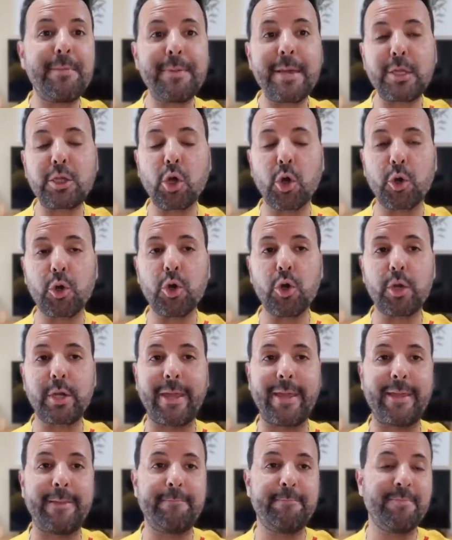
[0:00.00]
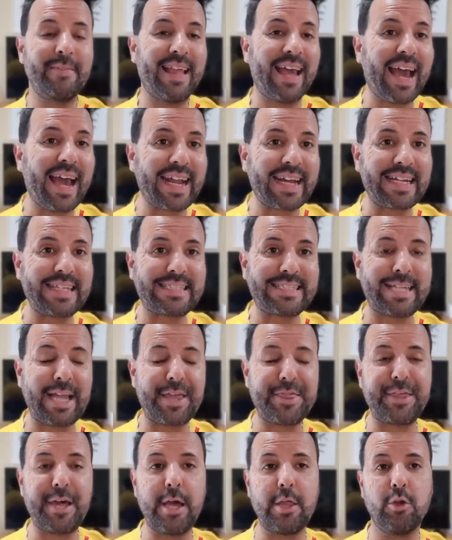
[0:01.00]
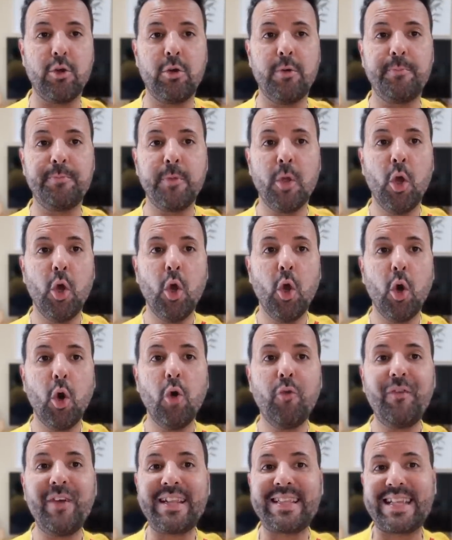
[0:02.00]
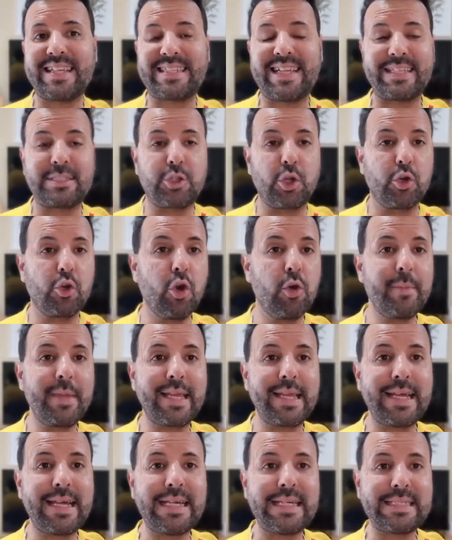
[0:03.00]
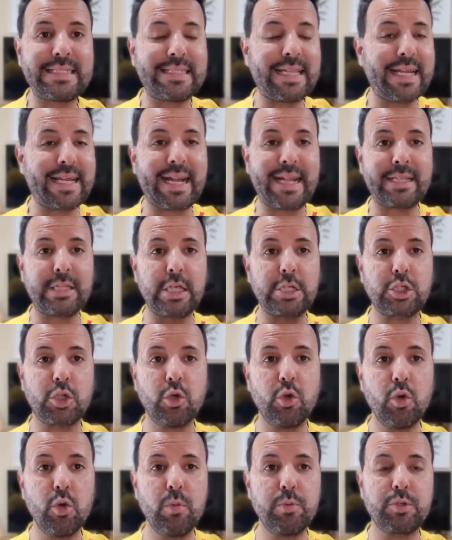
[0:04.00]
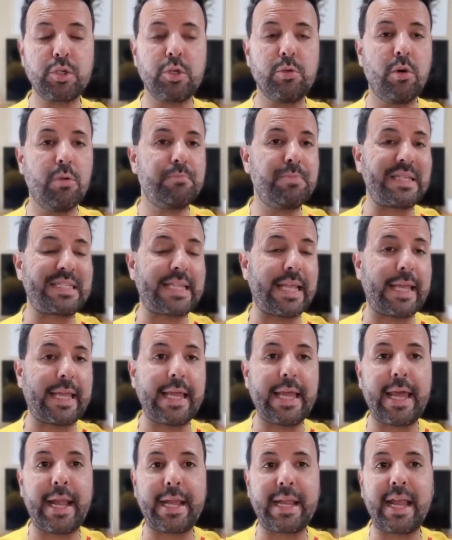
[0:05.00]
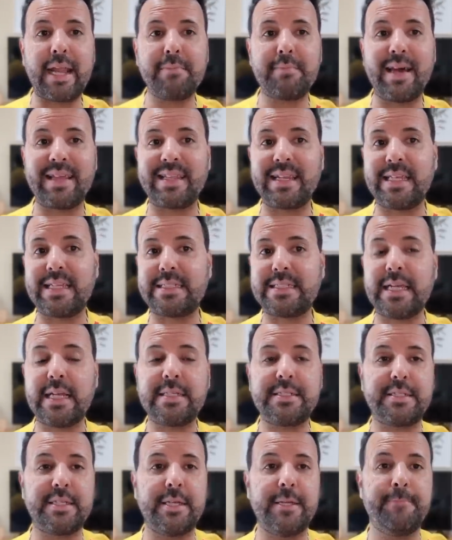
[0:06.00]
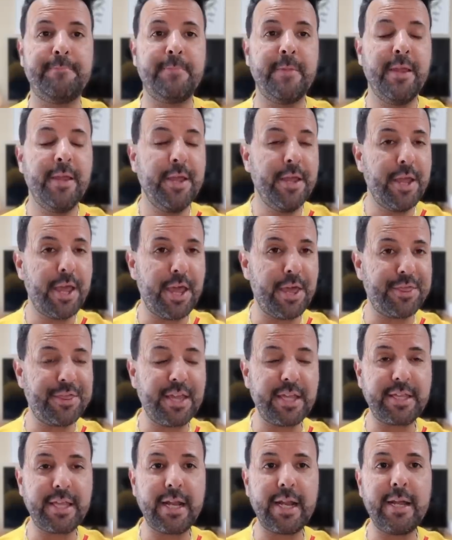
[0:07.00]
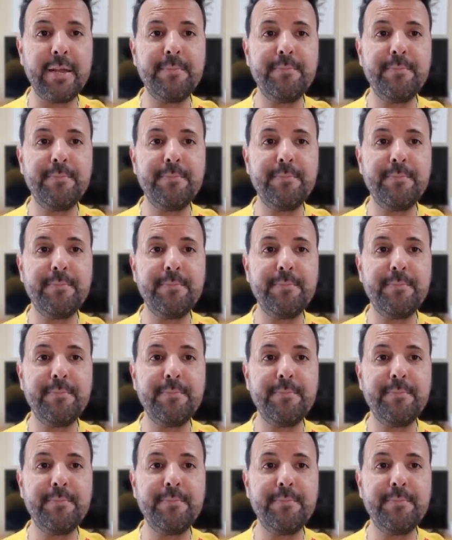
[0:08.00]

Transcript: Vitor Roque ha rechazado Ofertas astronómicas de grandes clubes como PSG, Real Madrid, Chelsea, etc.